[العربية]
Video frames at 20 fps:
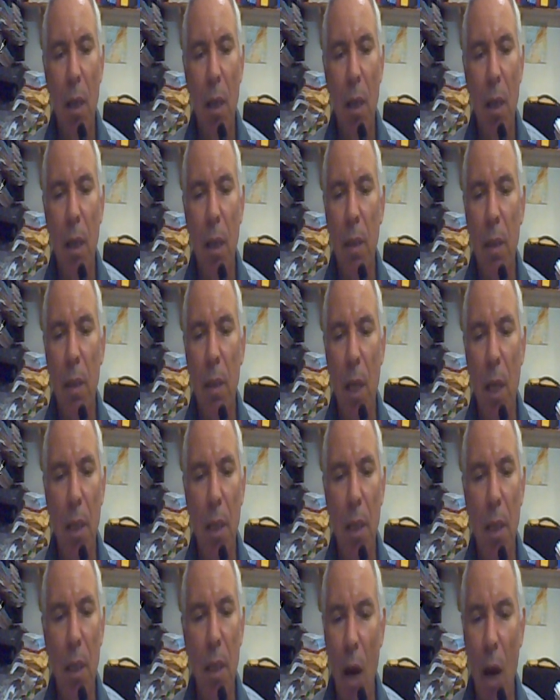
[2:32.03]
آه،
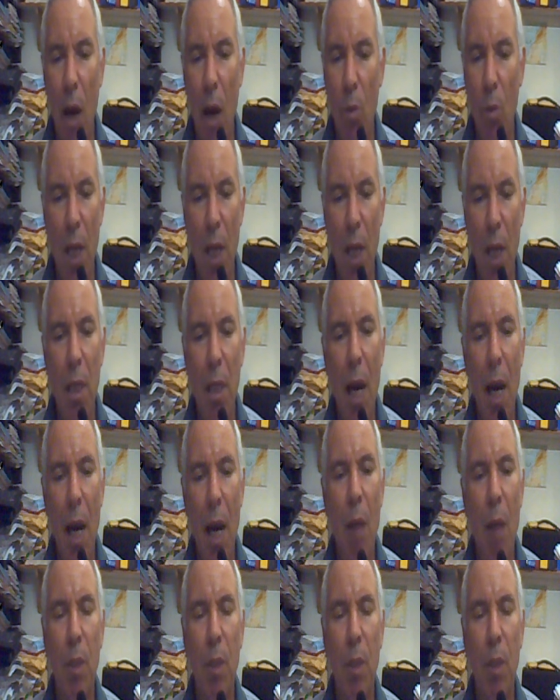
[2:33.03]
تليه أو يليه
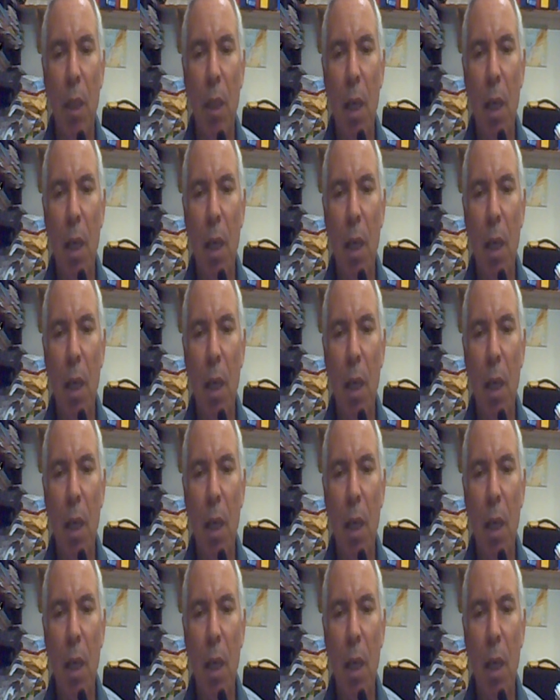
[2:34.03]
حمض